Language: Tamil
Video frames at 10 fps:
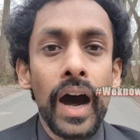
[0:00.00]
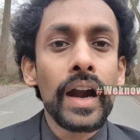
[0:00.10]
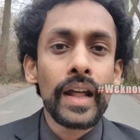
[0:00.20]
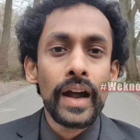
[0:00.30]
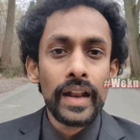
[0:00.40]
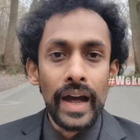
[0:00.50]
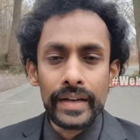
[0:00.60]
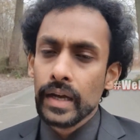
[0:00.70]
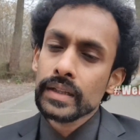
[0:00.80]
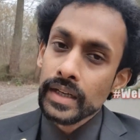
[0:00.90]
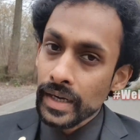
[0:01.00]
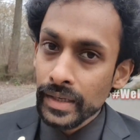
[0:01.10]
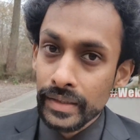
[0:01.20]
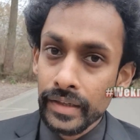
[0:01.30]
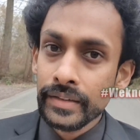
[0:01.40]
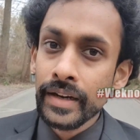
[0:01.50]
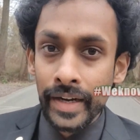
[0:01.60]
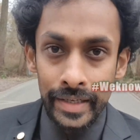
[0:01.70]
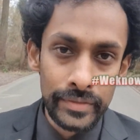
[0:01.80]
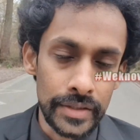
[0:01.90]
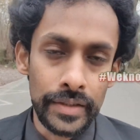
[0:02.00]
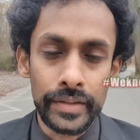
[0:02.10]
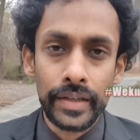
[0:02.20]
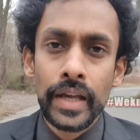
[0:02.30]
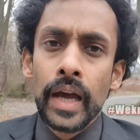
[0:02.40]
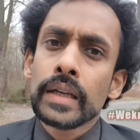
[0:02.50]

ஆனால் நான் அந்த கடை அந்த நேரத்தில் கடை வச்சுருந்தேன்